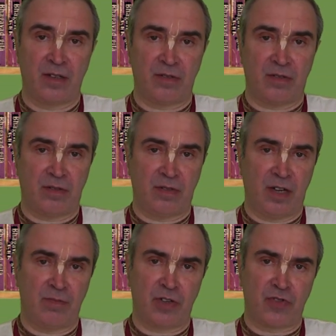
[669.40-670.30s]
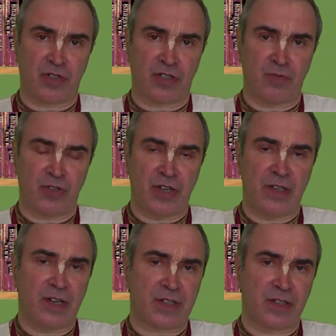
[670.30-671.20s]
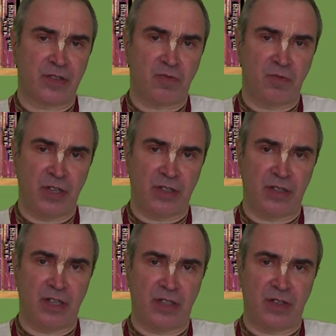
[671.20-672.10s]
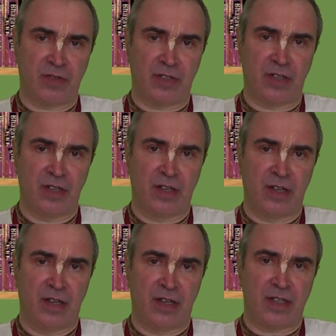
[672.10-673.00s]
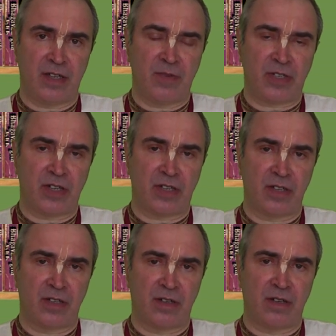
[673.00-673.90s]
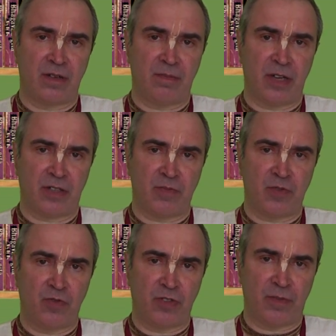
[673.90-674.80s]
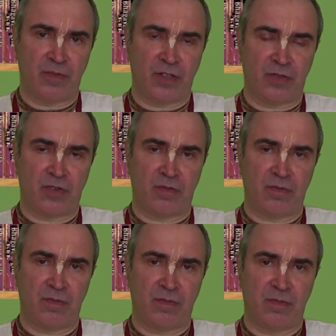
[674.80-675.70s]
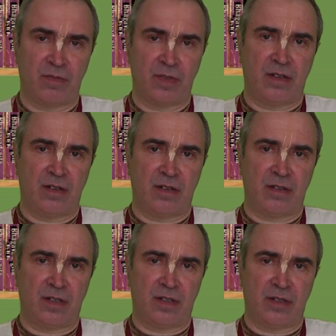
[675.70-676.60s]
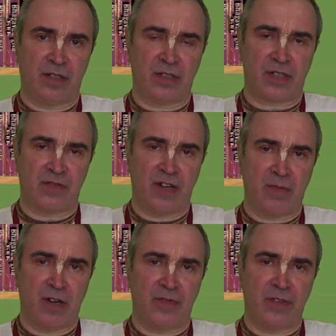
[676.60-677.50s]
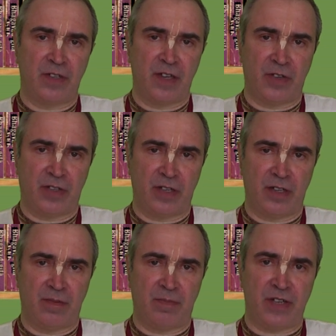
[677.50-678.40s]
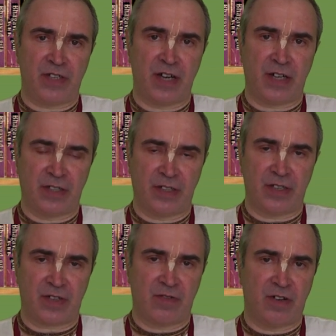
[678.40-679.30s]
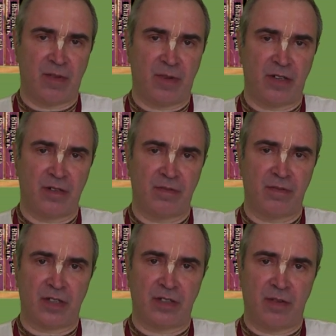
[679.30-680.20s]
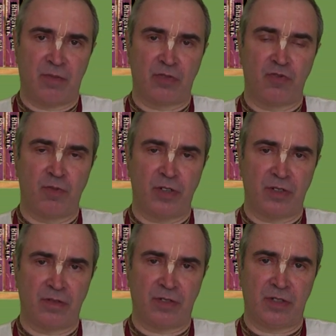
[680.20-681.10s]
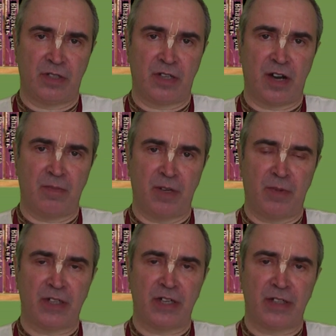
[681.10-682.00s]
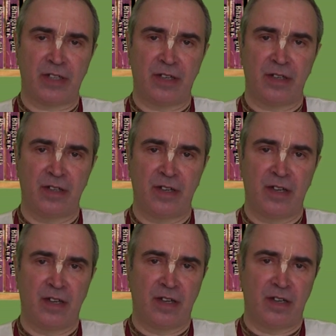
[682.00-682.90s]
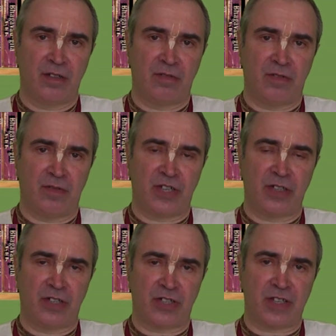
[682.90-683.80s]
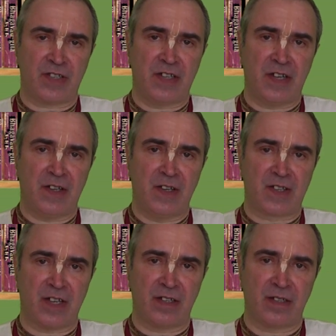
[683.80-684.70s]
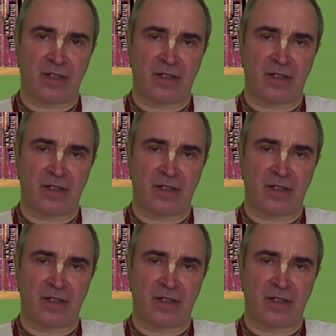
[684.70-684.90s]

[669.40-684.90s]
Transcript: то я обнаружил там очень интересный документ, датированный 1975 годом, в котором это так называемый афидевит или присяга так называемая. Когда был куплен вот этот храм на Манхэттене, то все должностные лица,